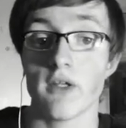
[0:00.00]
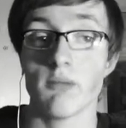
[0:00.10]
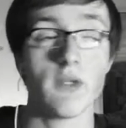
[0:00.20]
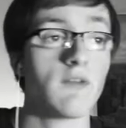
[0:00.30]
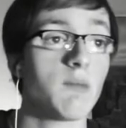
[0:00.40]
Ich
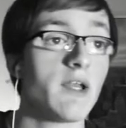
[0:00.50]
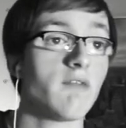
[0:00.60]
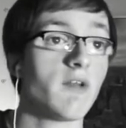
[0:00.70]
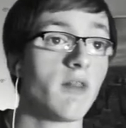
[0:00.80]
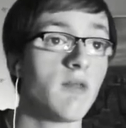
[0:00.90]
bin jetzt hier bei
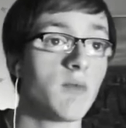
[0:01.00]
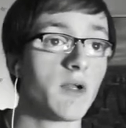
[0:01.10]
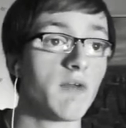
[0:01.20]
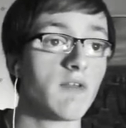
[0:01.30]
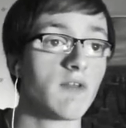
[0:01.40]
Level 7
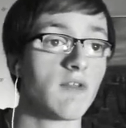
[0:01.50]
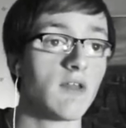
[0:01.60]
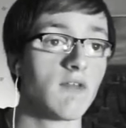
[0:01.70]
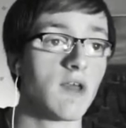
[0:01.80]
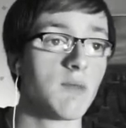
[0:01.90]
oder was. Ihr
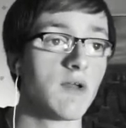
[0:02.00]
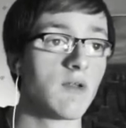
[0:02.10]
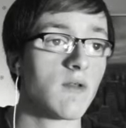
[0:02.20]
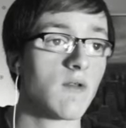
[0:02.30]
seht es ja immer.